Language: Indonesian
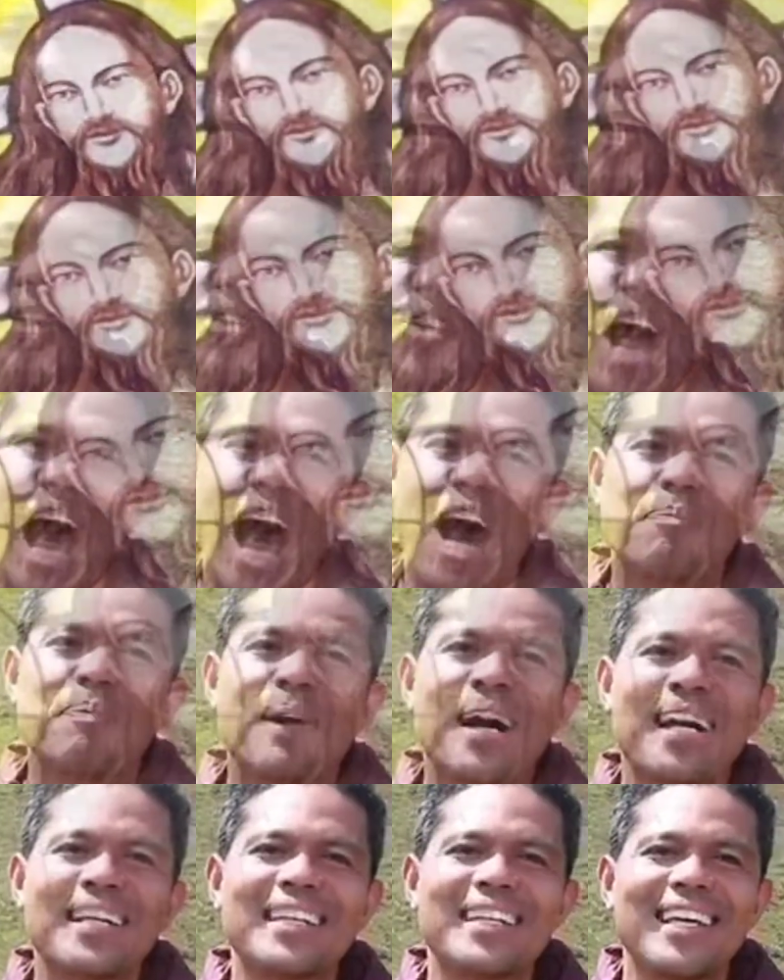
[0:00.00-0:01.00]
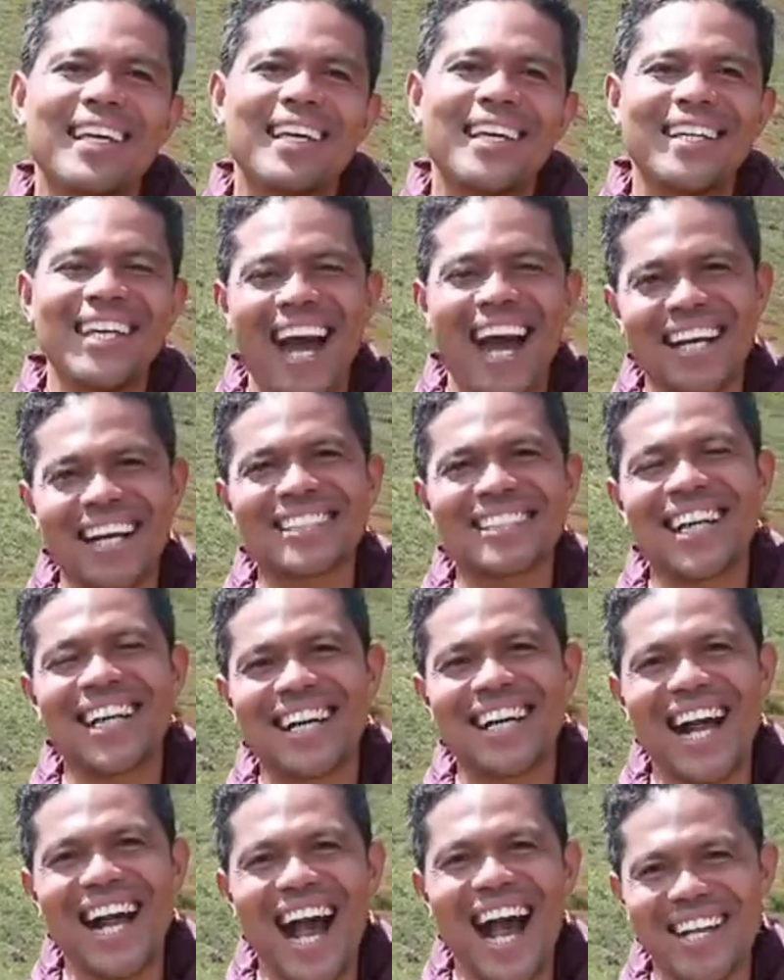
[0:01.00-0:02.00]
Para sahabat yang
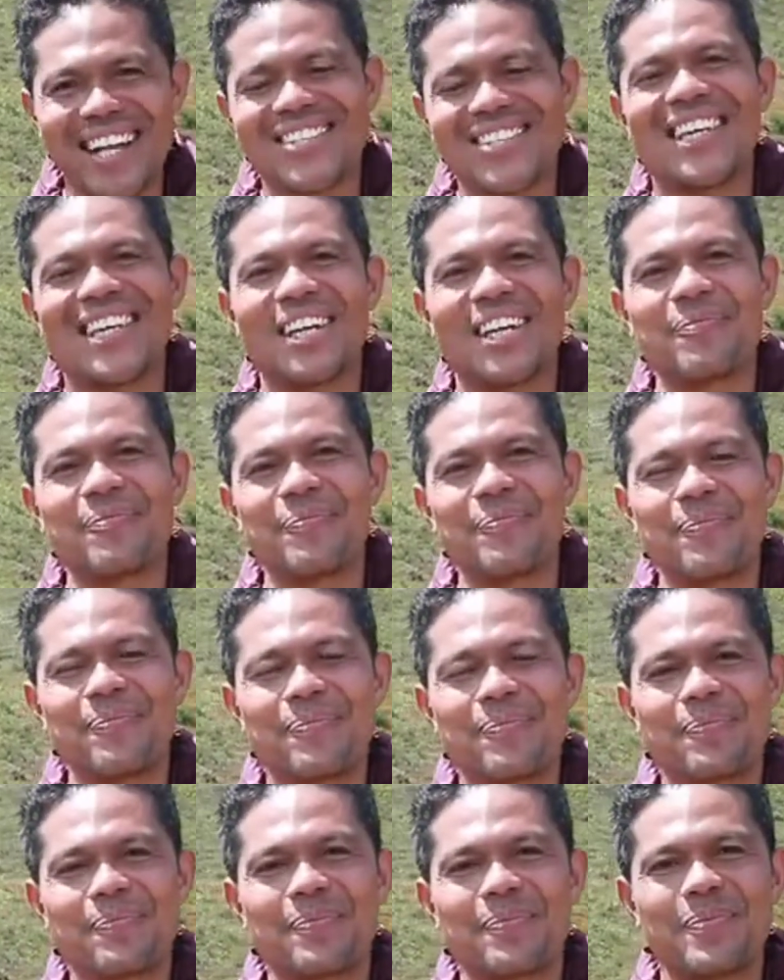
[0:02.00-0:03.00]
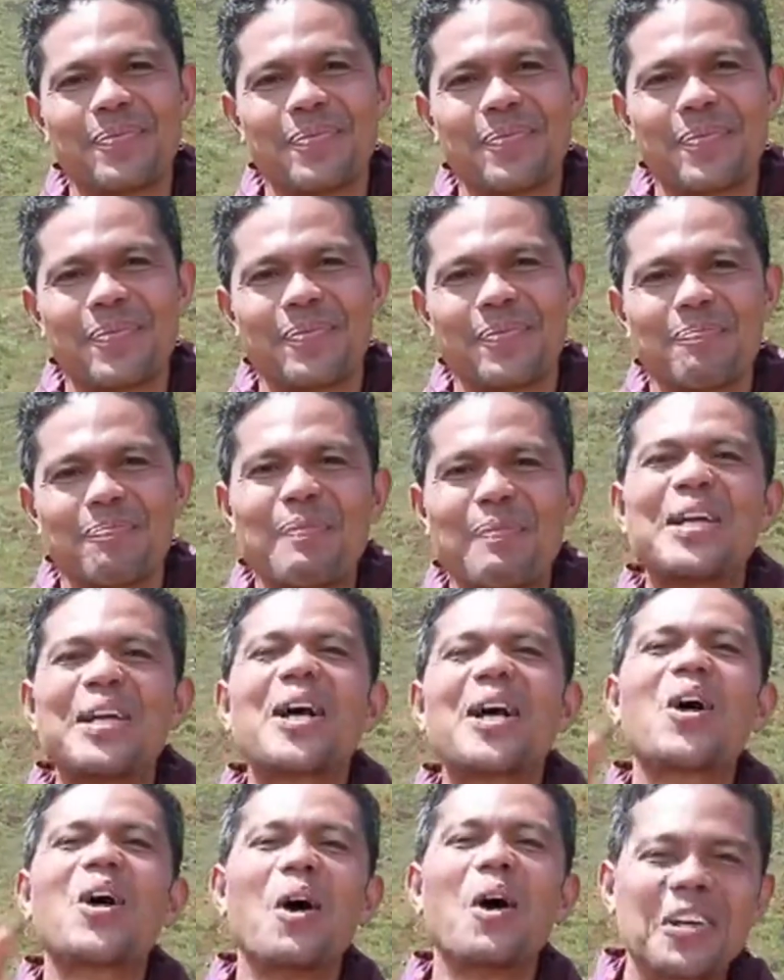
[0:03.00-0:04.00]
terkasih,
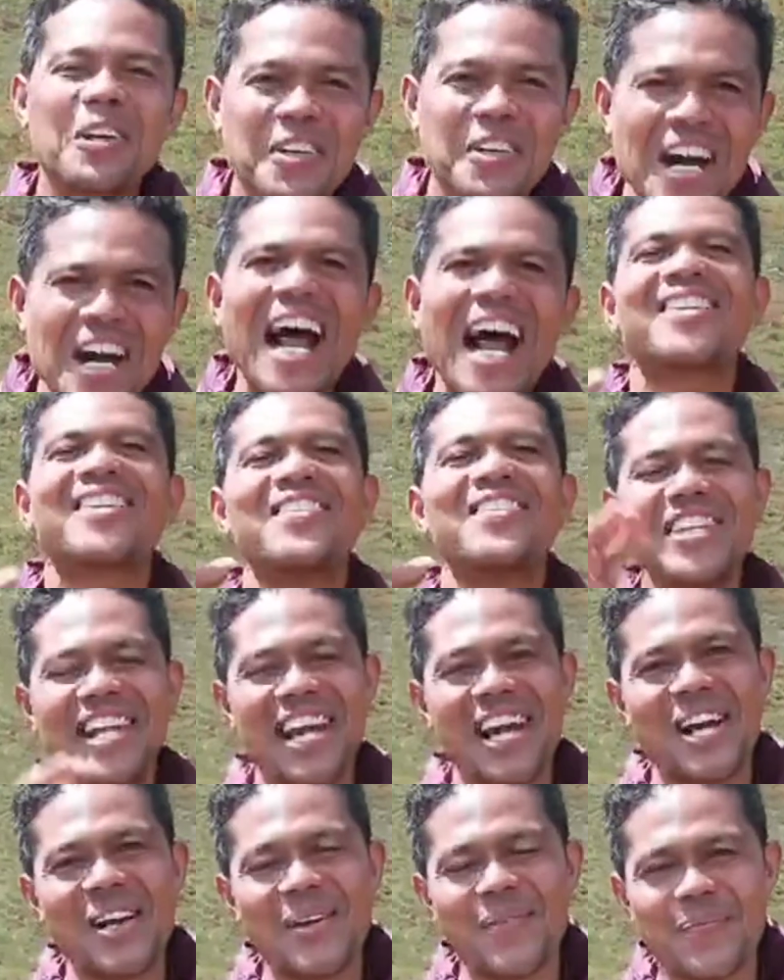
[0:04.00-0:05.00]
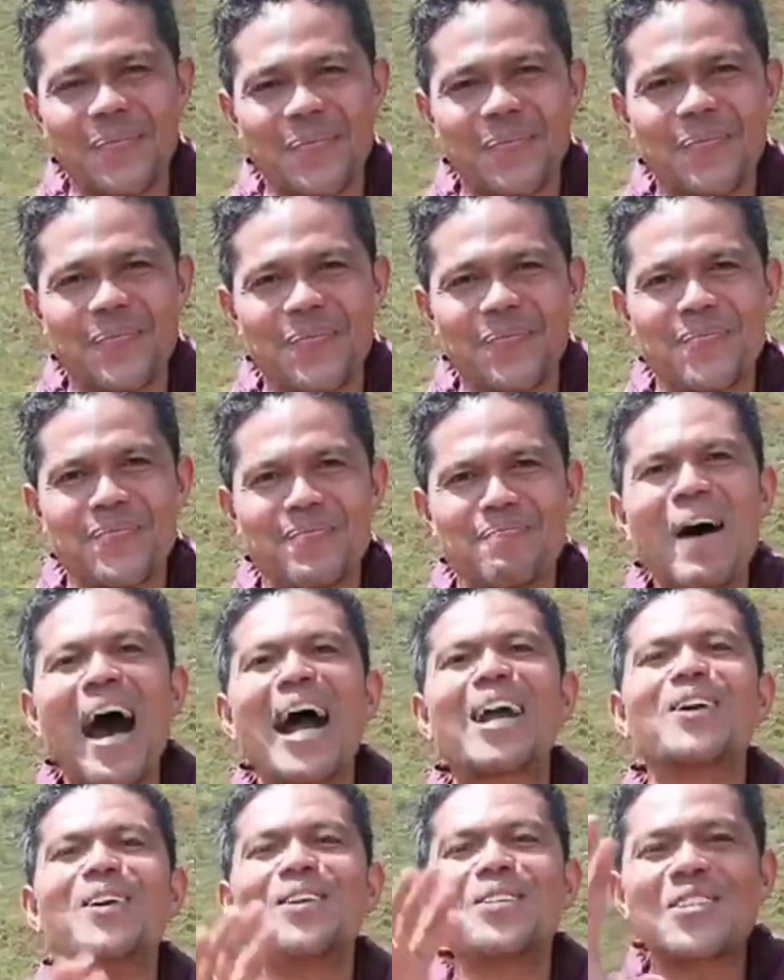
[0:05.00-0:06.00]
pada kodratnya
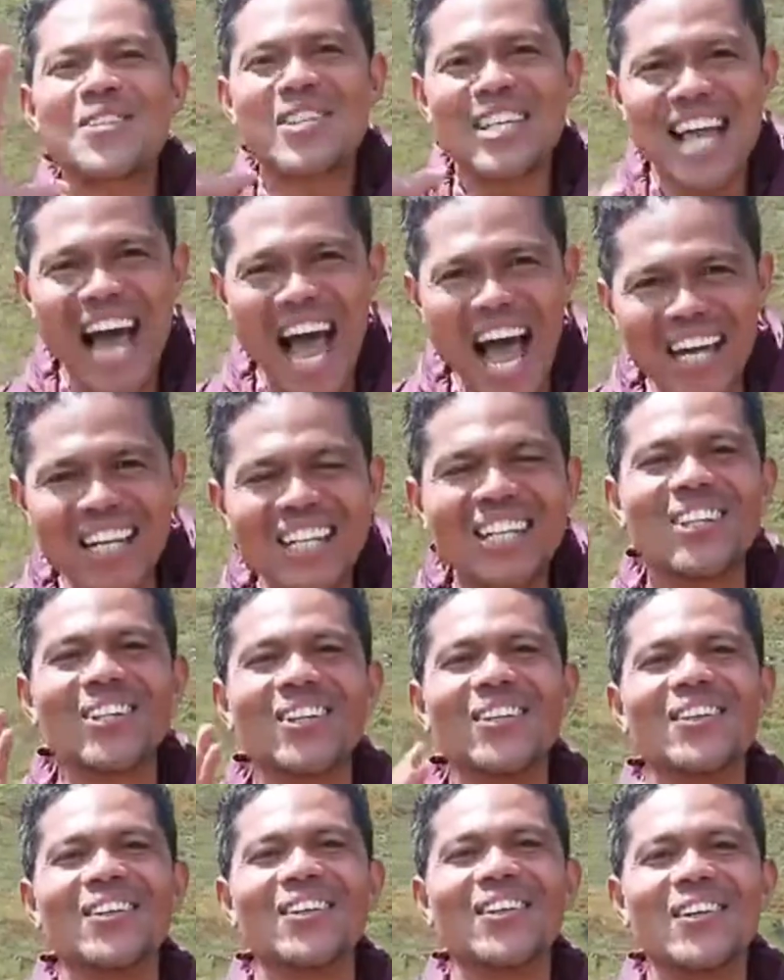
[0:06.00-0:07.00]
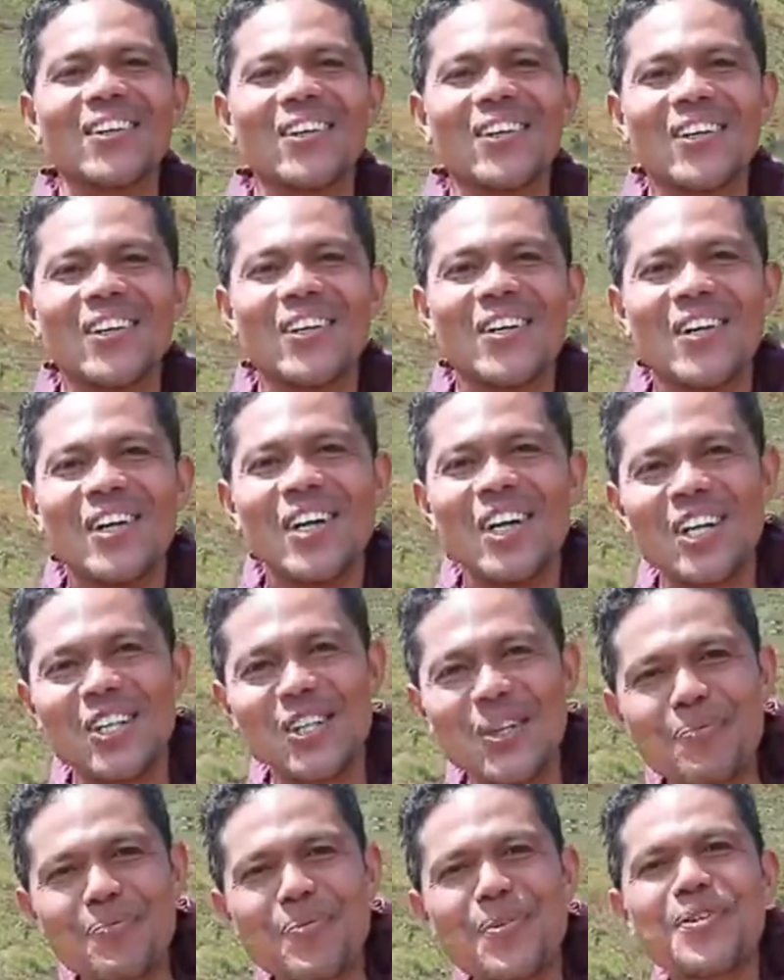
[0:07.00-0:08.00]
manusia itu
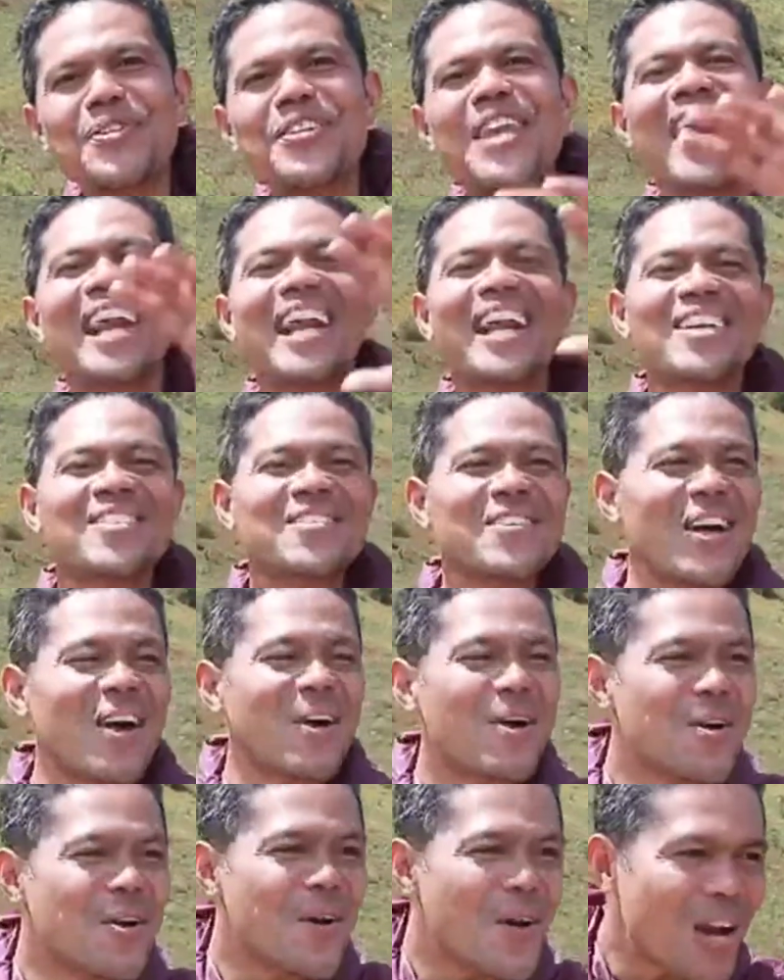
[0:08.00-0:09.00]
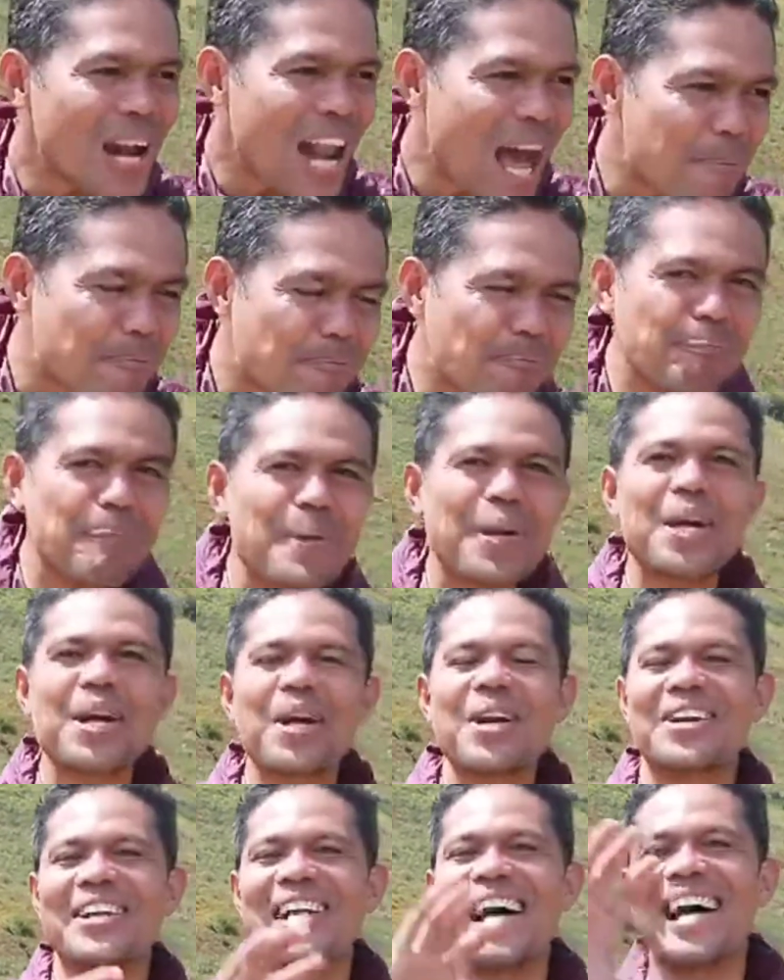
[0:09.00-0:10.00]
itu punya rasa
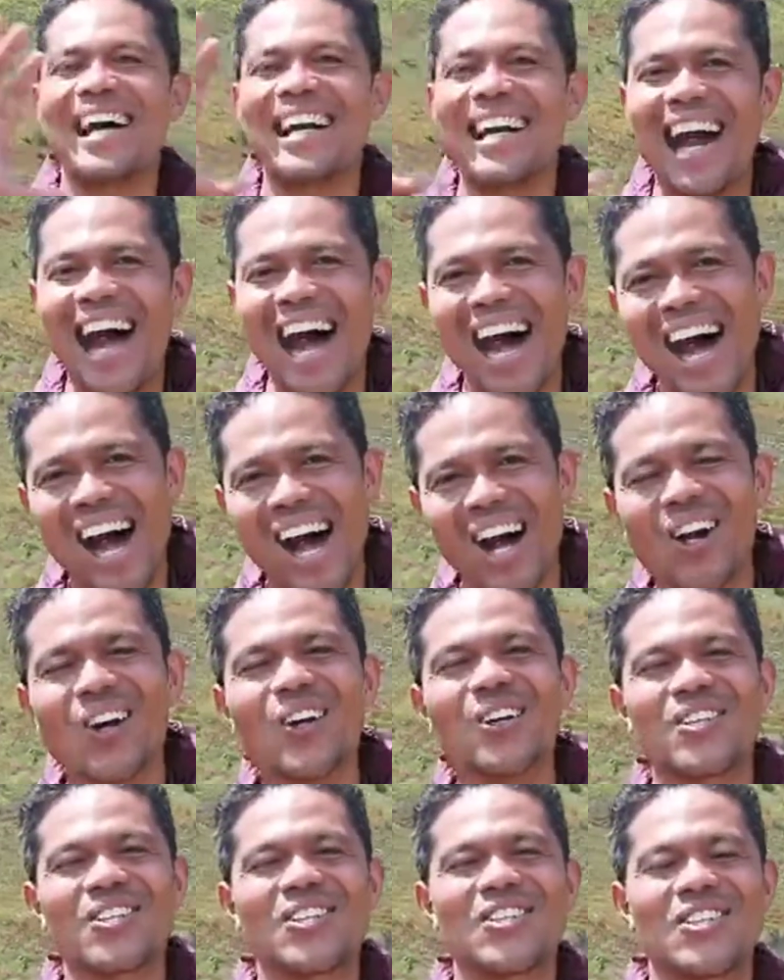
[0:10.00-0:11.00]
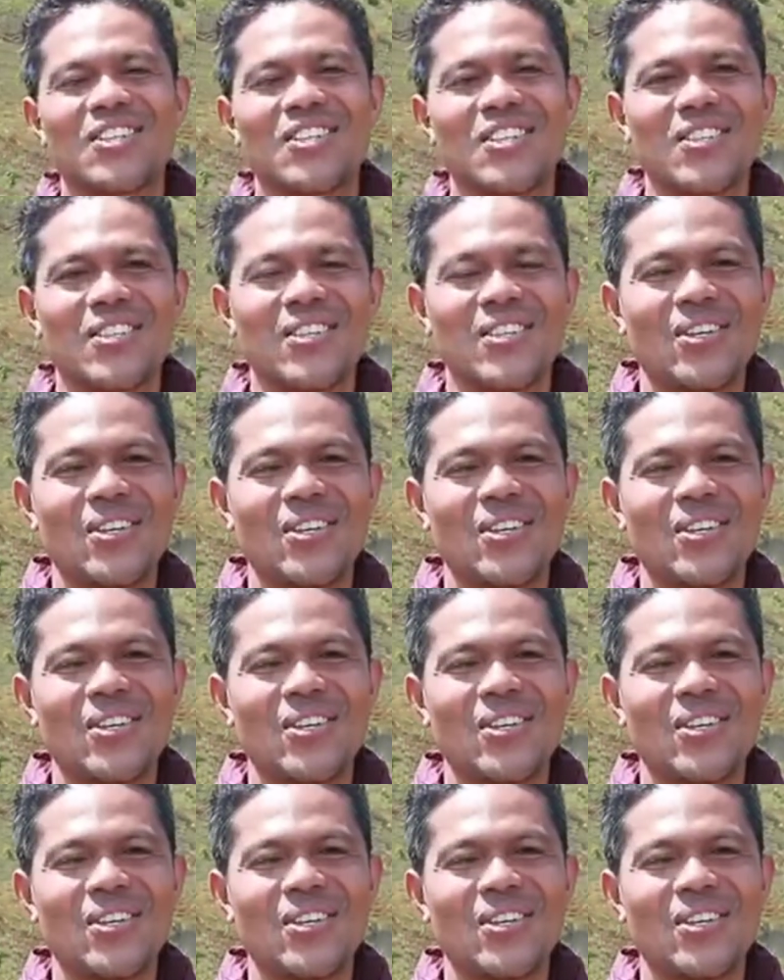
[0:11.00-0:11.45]
lapar dan haus.